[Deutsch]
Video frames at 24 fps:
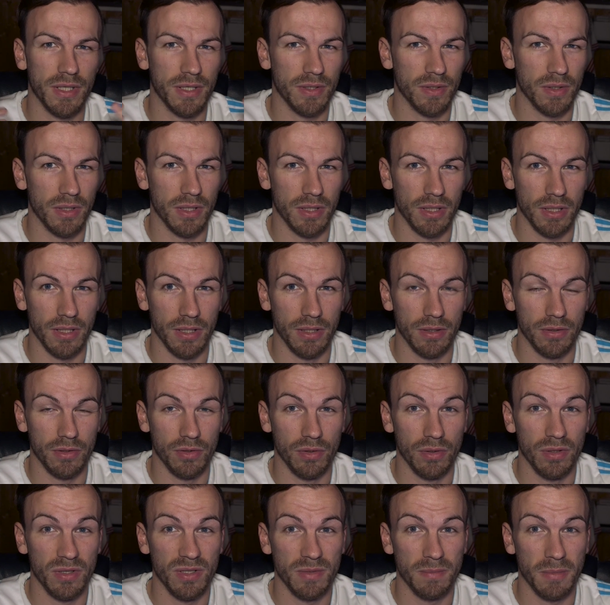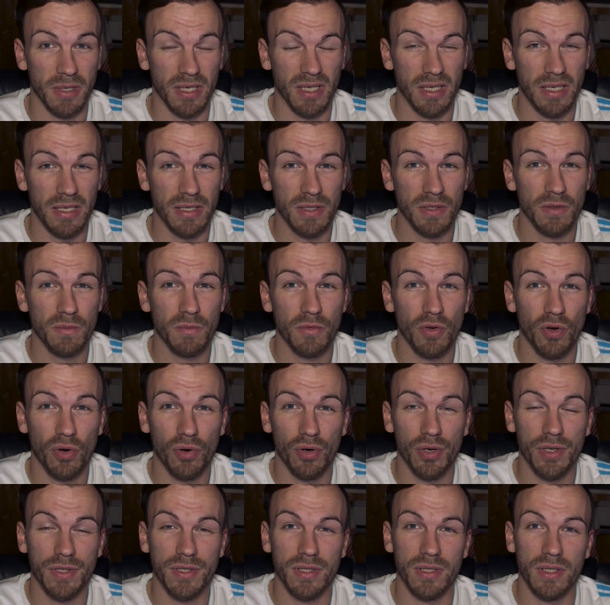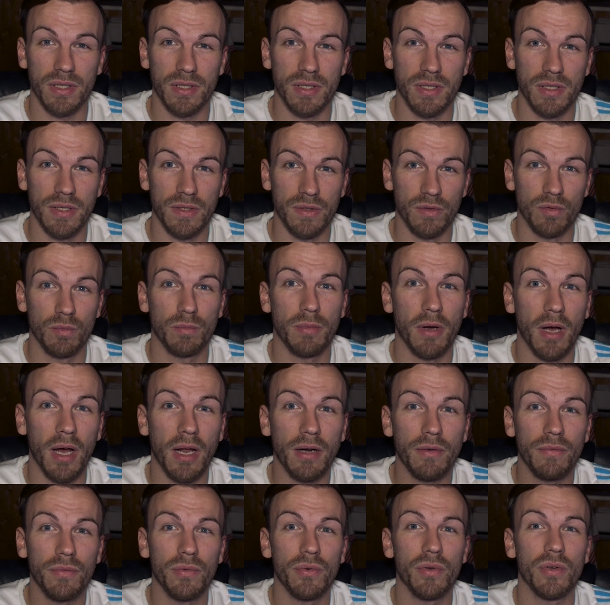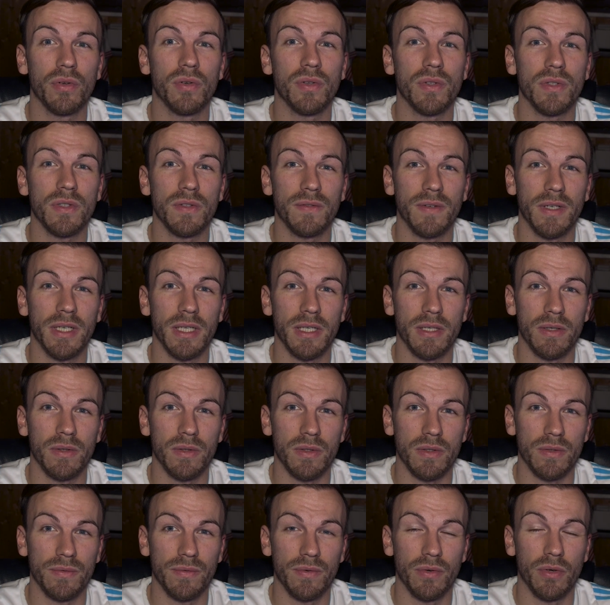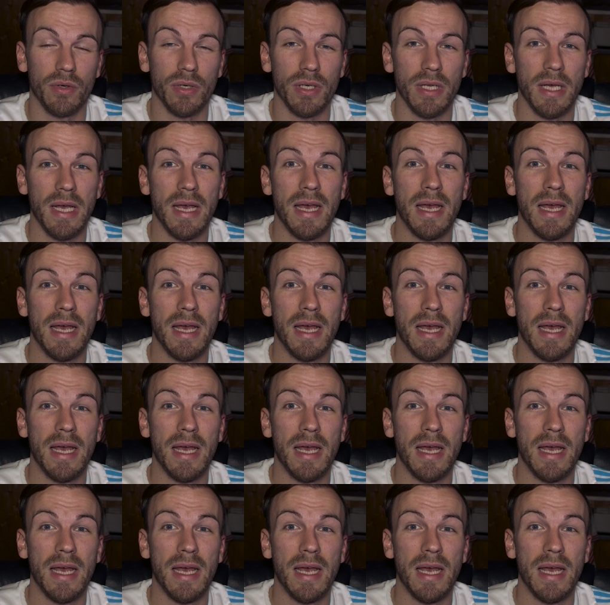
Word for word: also hat ein tolles Magnesiumgehäuse, das sich super anfühlt und so weiter und so fort.